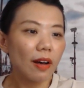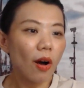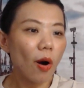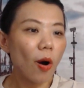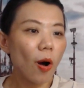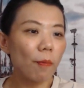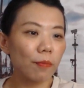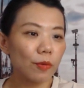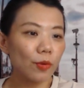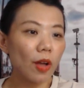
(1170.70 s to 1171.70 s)
ออม
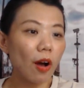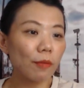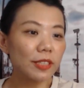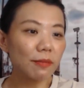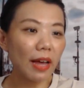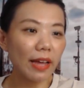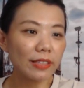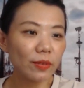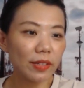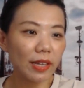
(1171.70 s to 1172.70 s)
คุณออมใช่ไหม
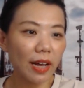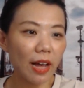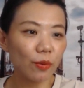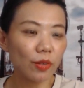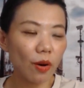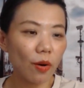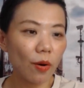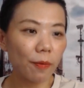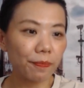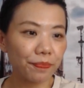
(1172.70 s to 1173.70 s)
สวัสดีค่ะคุณออม